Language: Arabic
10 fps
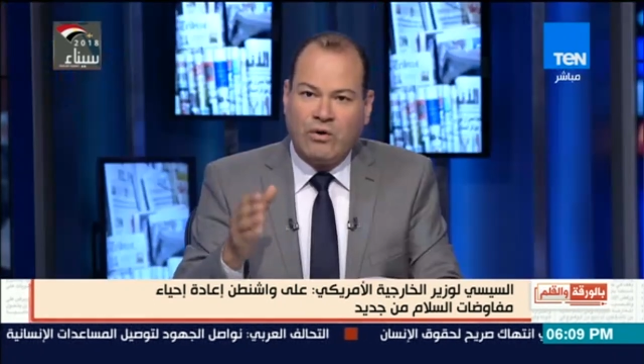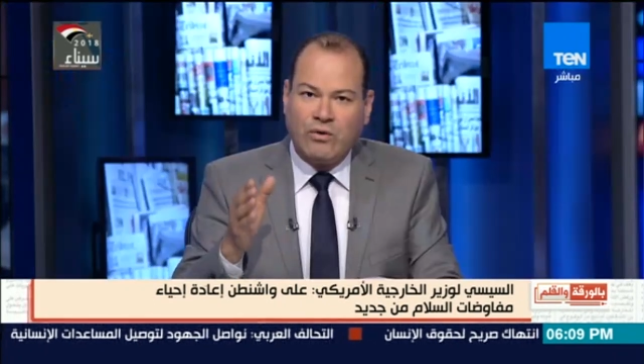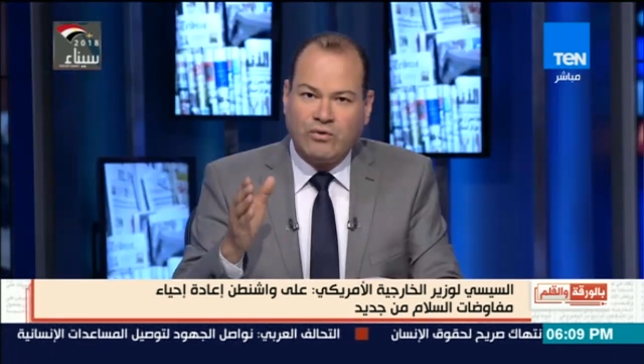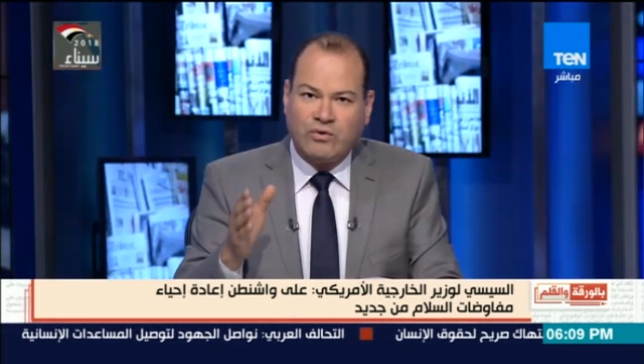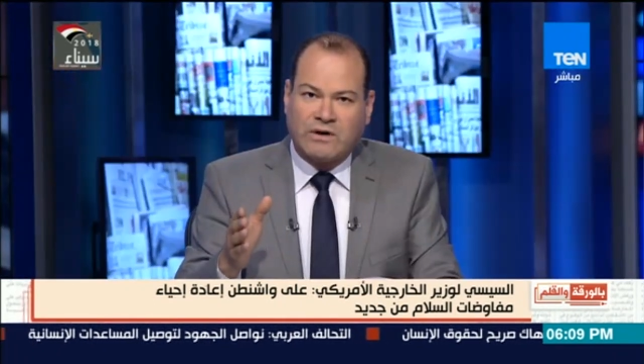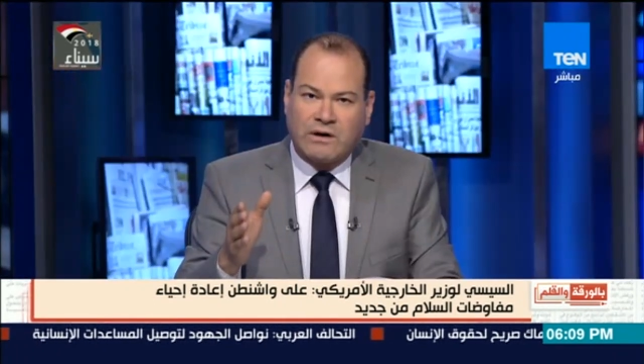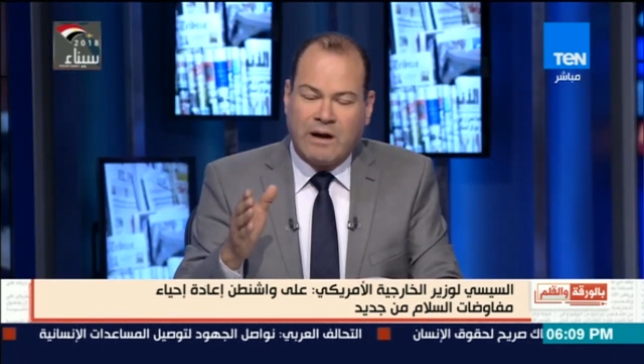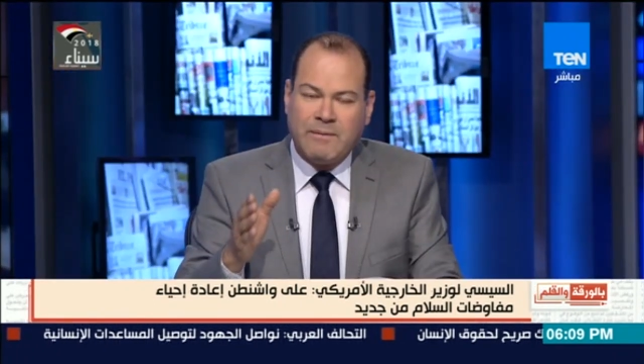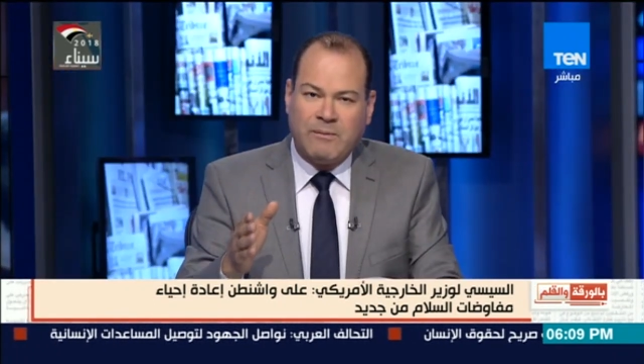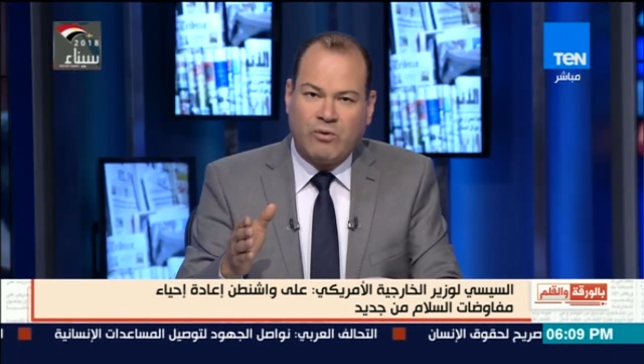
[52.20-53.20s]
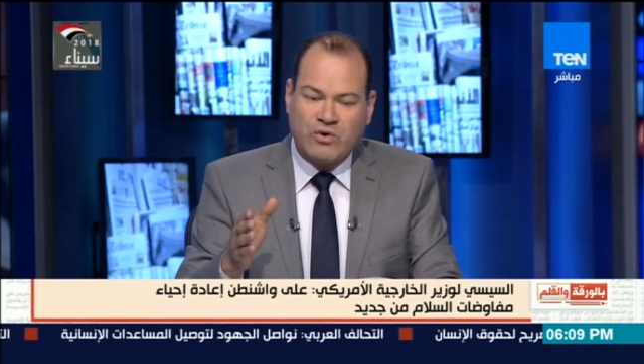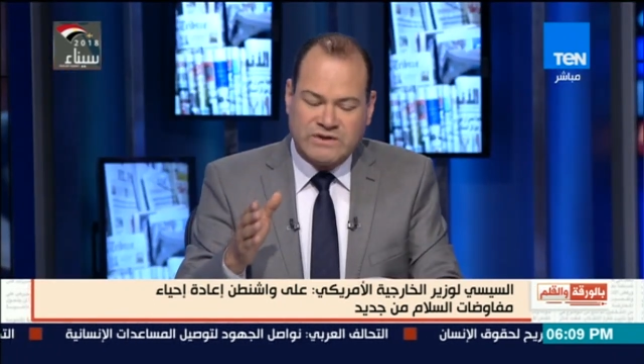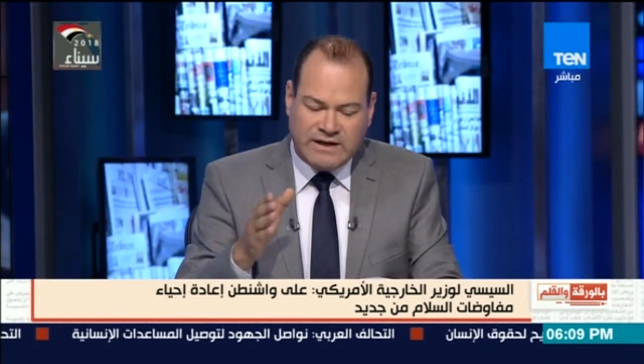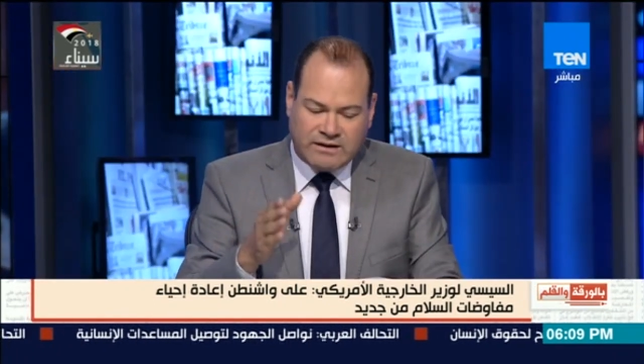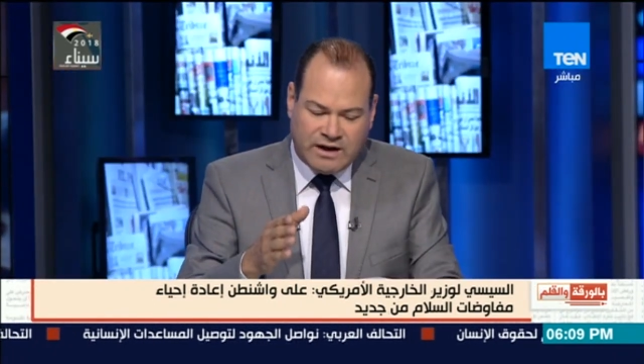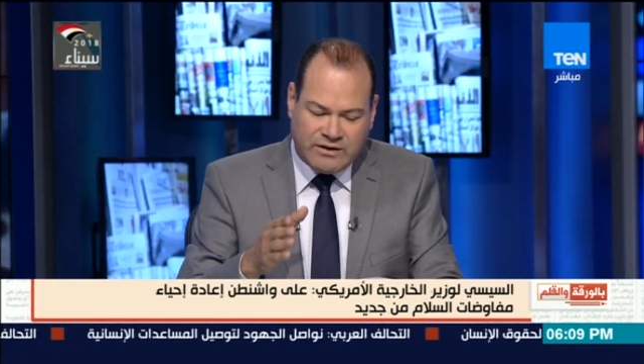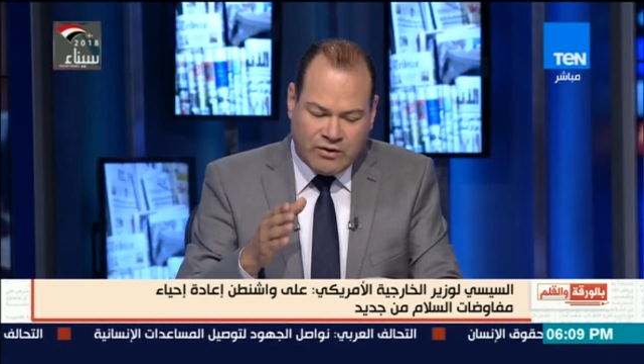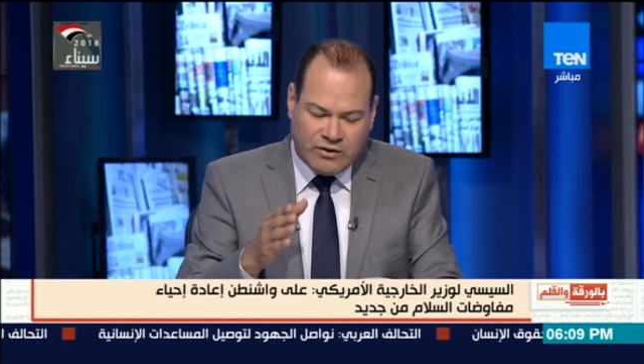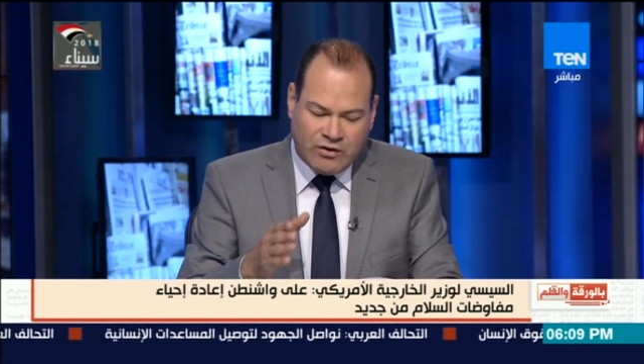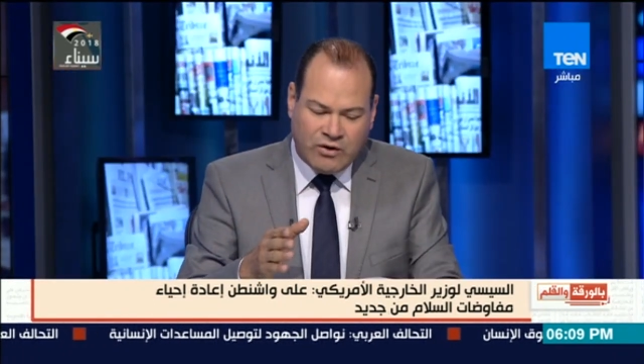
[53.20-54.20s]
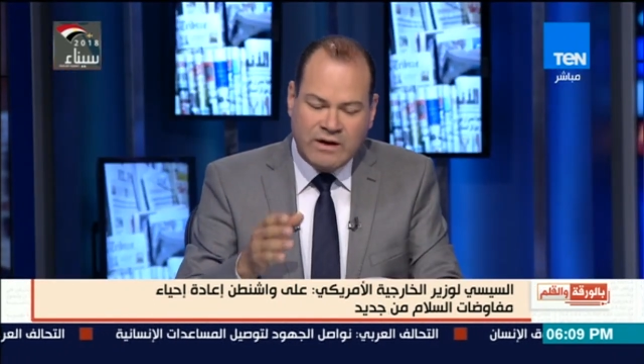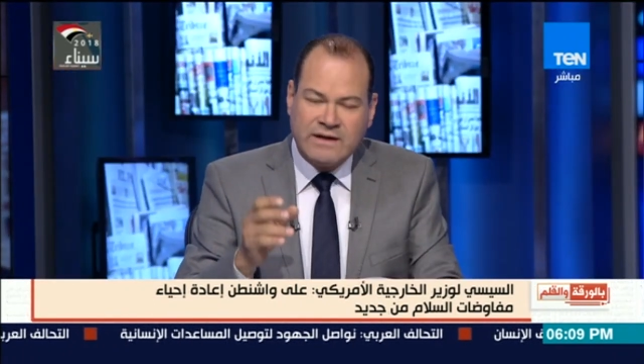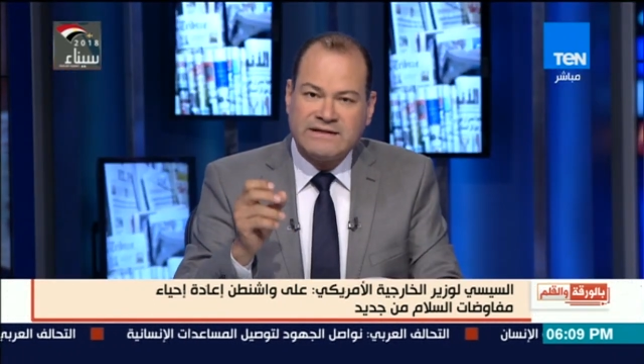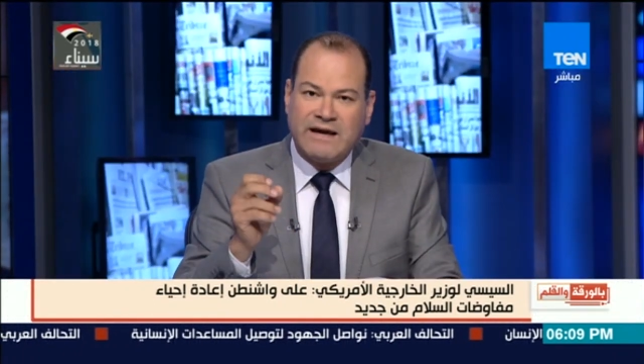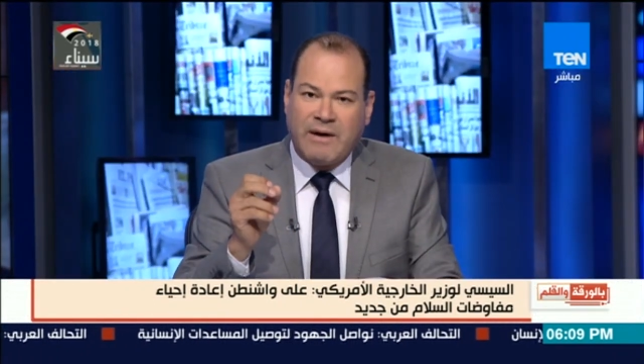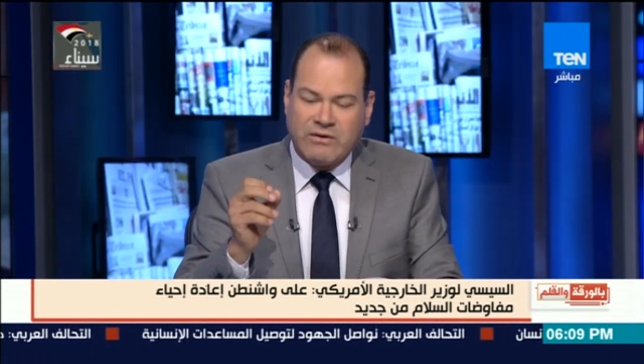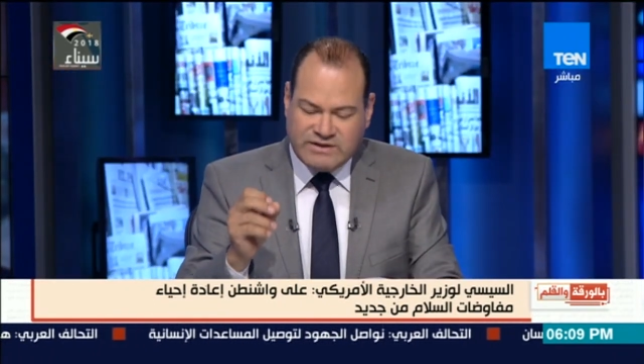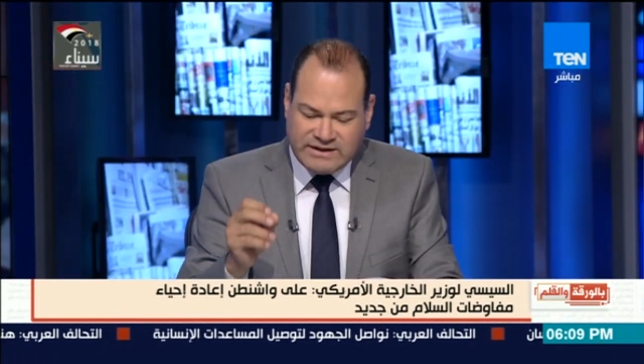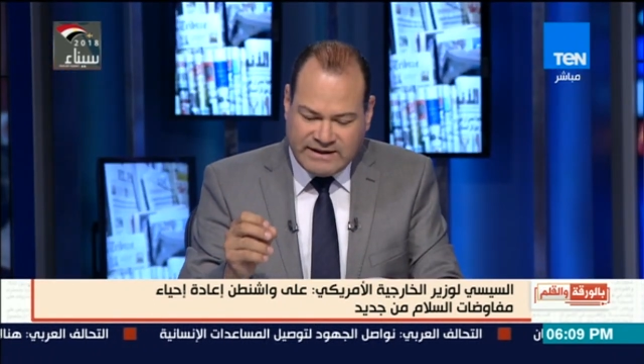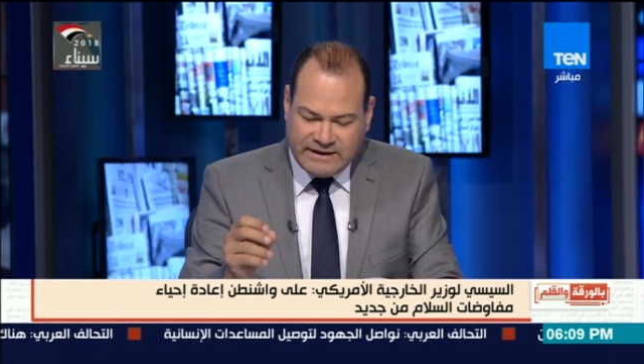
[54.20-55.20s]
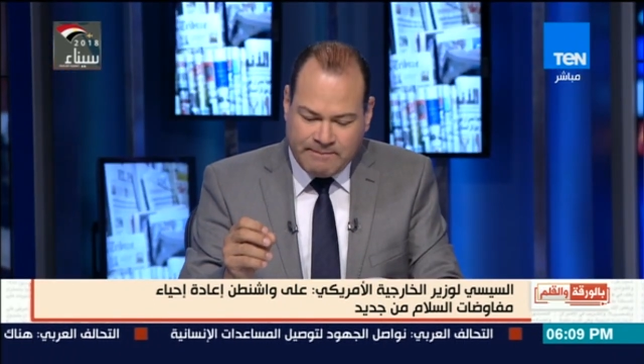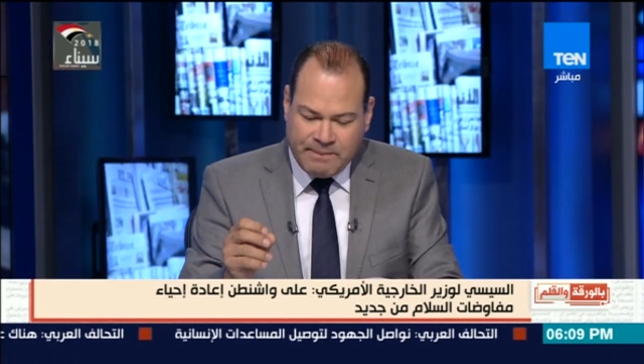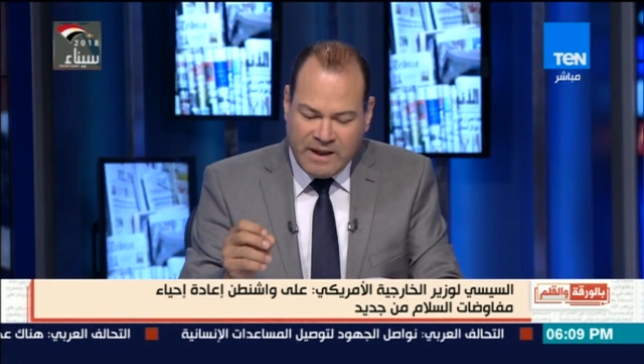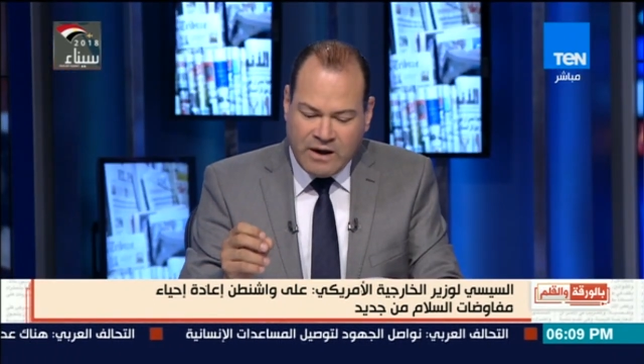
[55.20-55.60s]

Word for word: حدود الرابع من حزيران يونيو 67